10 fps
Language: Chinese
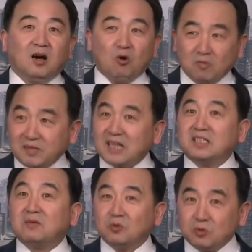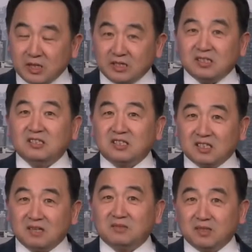我们在节目中一直是
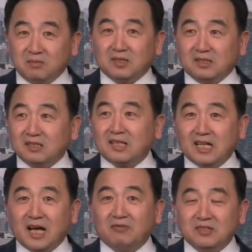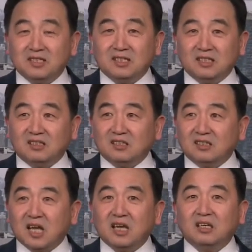跟这么跟大家分析，
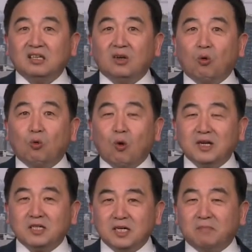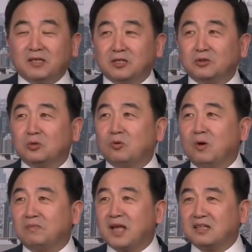在有关日本的时候，我
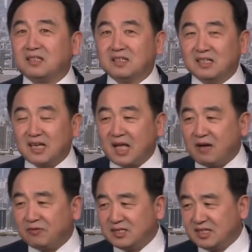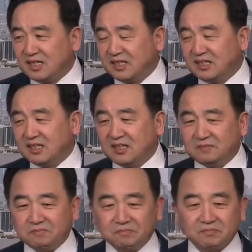们当时跟大家分析了一个，
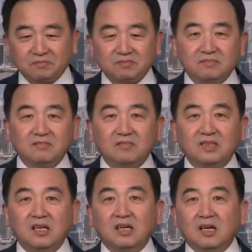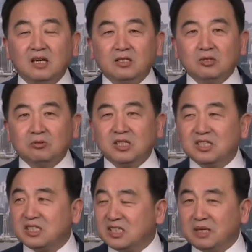就是
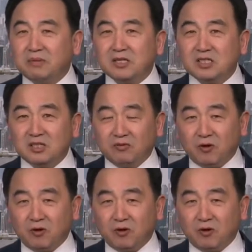习近平是否